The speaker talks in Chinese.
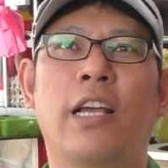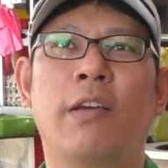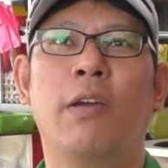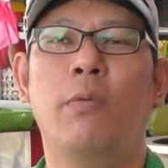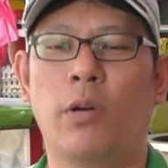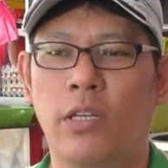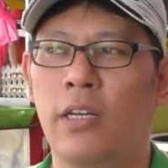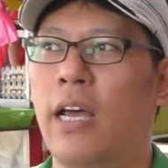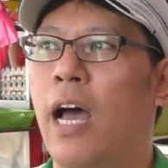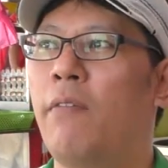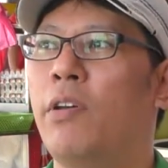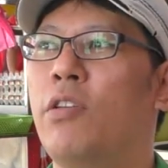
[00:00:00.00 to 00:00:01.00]
因为我的
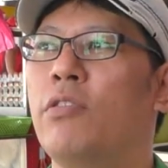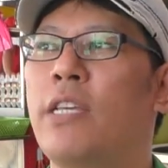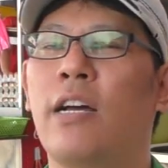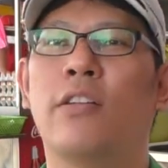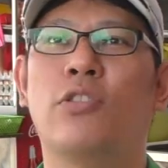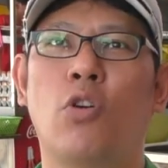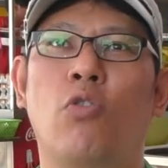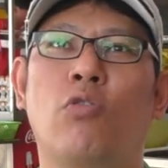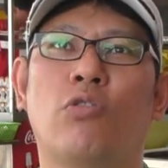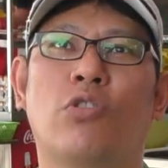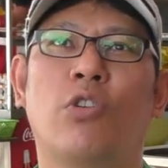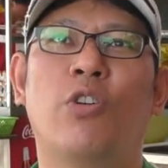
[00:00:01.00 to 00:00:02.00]
阿文又将中
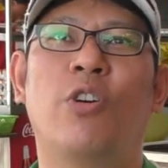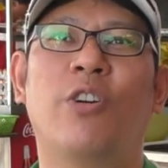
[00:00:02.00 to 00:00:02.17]
说，